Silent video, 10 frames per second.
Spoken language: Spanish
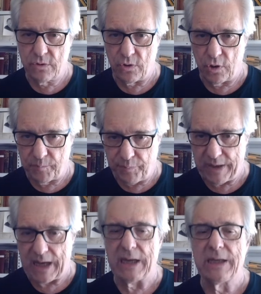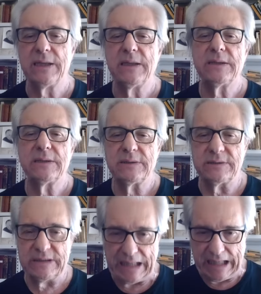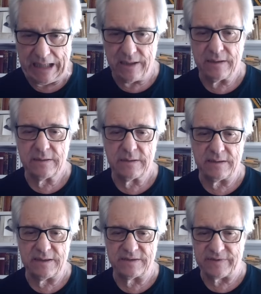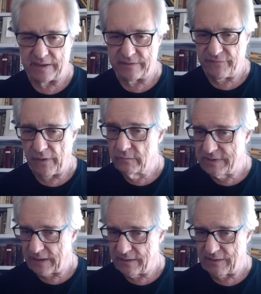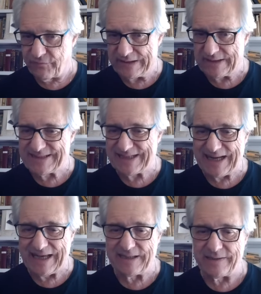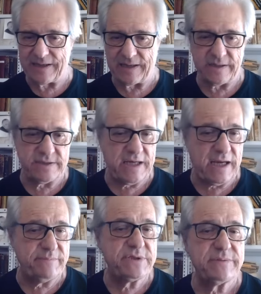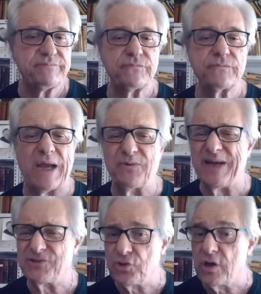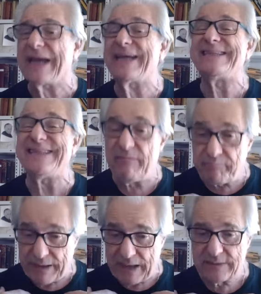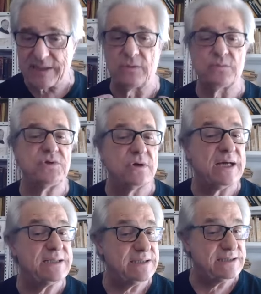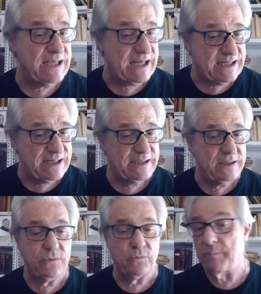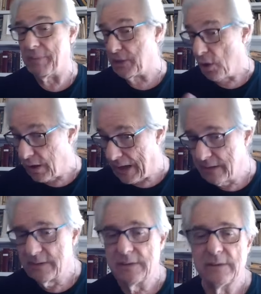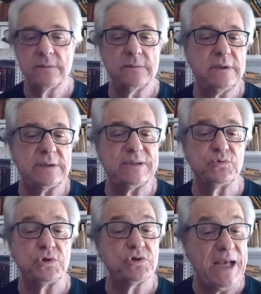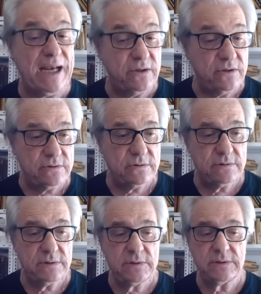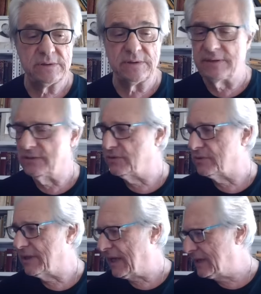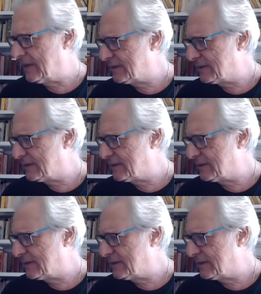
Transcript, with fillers: copia de The Sacred Fountain, la fuente sagrada de Henry James, hay una sola que sepa traducción castellana o española, donde hace muchos años, este, editorial,